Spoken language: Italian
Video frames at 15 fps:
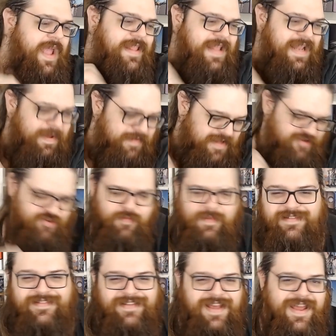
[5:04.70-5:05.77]
e te la, ti ci
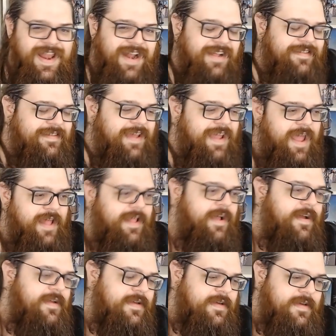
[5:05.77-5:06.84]
massacra la
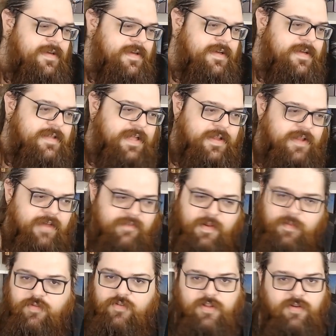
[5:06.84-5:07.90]
schiena dato che avrei
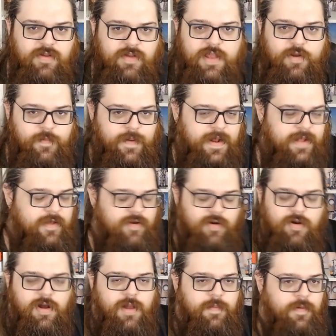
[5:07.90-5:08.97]
bisogno di un
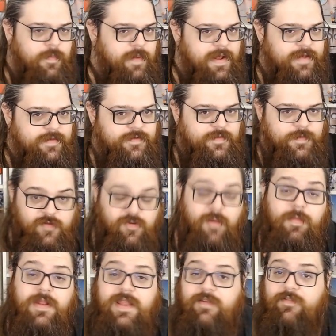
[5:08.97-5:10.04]
chiropratico al più presto. C'è un
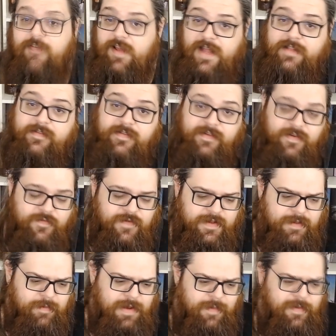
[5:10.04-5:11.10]
motivo, ragazzi, se
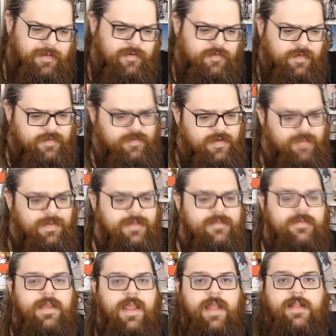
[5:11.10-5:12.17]
infatti mi lamento spesso del mal di
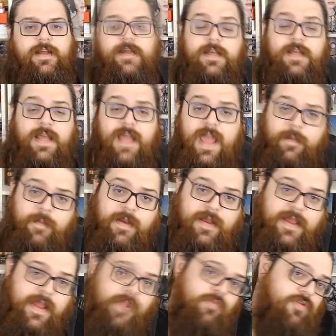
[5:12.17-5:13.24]
schiena, è
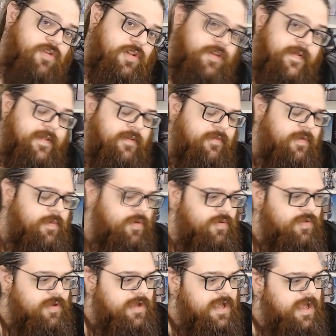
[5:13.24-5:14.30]
perché 289 più
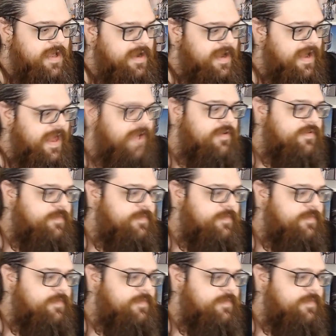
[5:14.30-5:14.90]
1, che rileggo